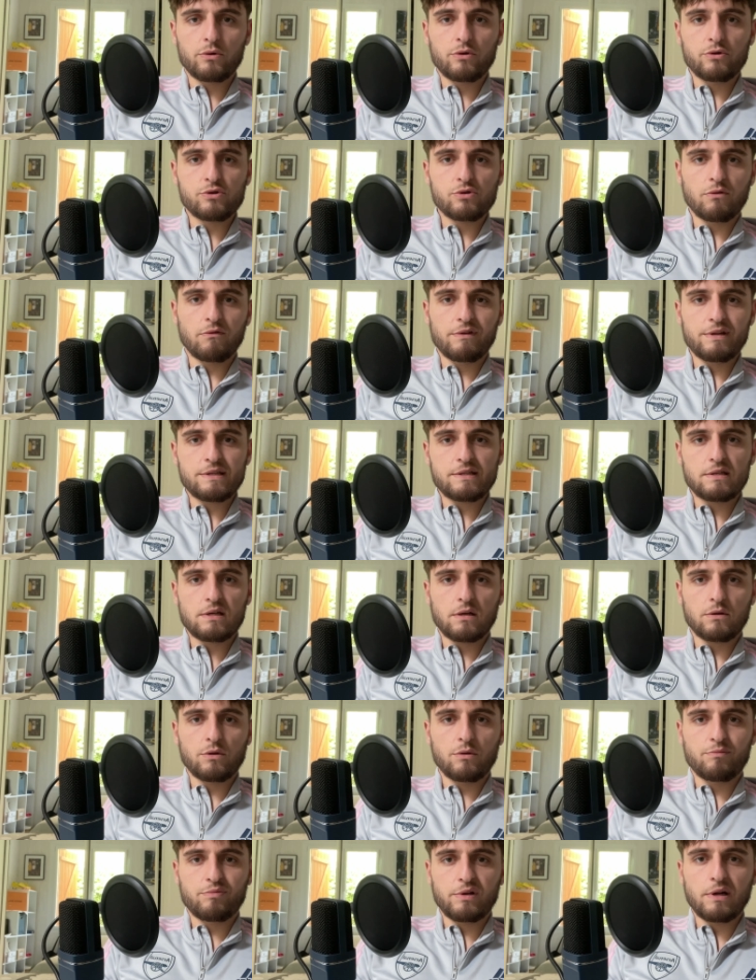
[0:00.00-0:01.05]
de son vestiaire
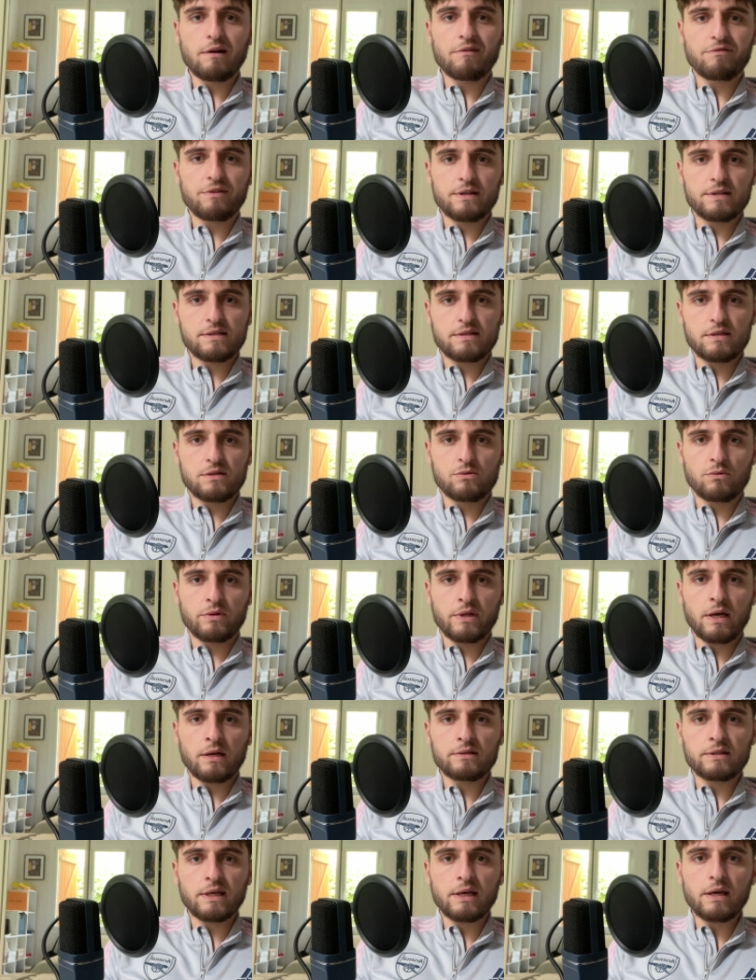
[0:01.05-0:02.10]
depuis la fin de saison
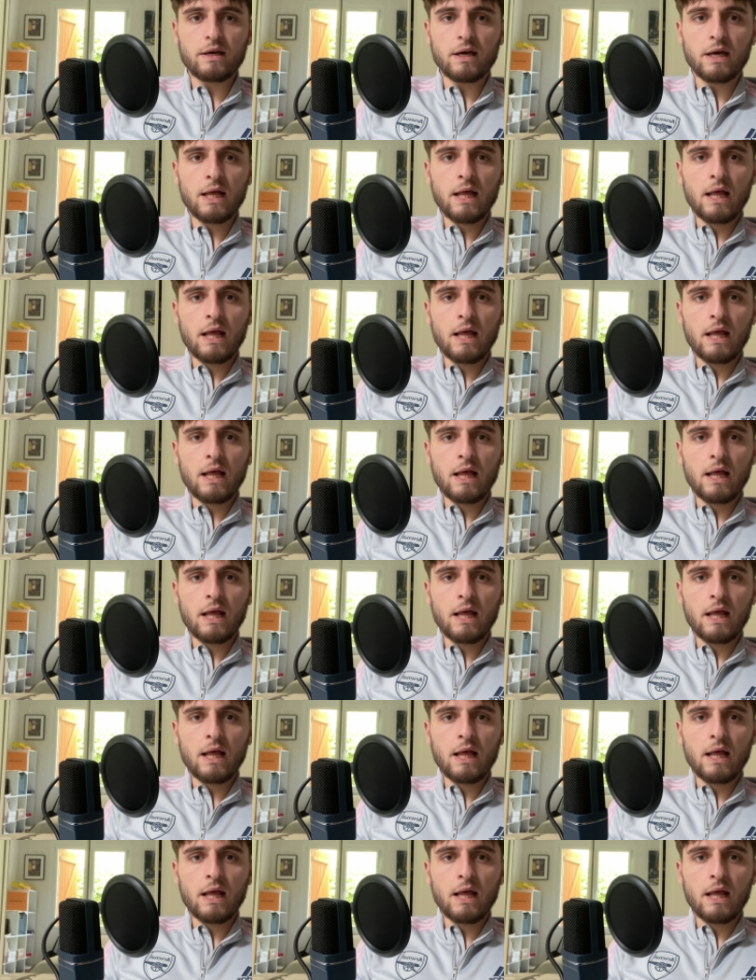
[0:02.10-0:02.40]
dernière.